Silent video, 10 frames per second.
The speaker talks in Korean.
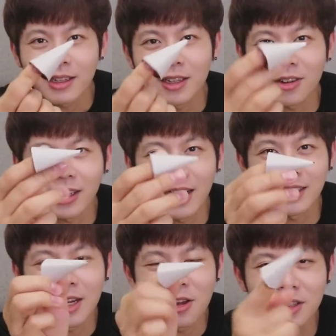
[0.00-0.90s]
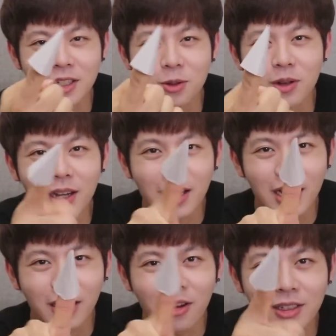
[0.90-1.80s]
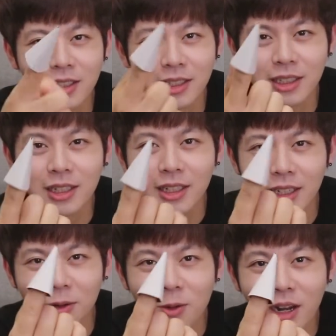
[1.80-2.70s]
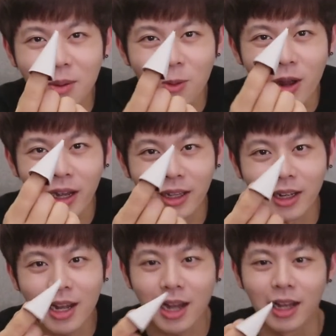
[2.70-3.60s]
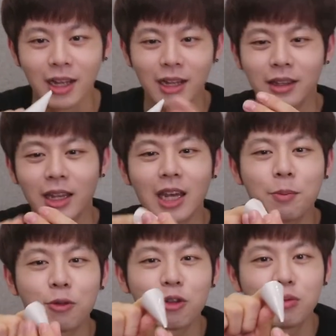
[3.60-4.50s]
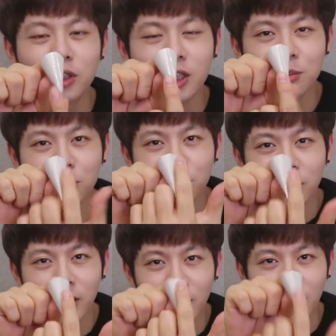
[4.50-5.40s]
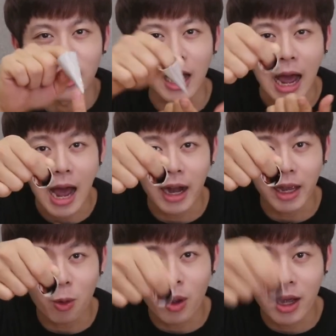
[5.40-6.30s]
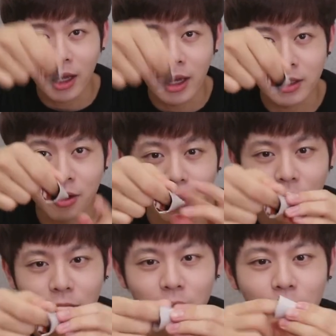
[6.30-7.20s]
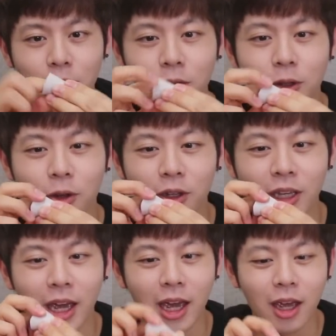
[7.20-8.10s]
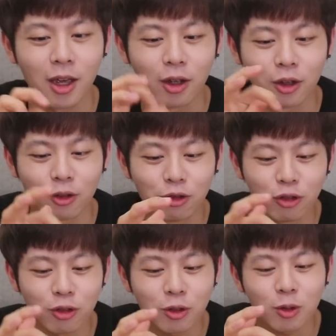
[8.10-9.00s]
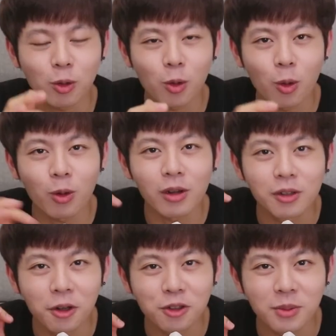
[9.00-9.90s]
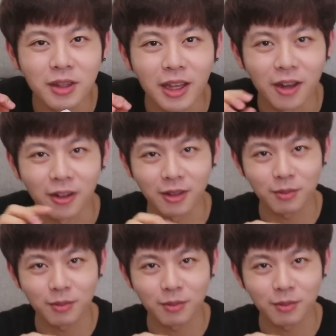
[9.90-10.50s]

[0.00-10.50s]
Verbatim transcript: 이렇게 잘려진 손가락에 껴지는 이 꽃갈 모양에다가 테이프로 붙인 부분이 아래로 가게 해서 여기에 눈, 코를 그려주면 돼요.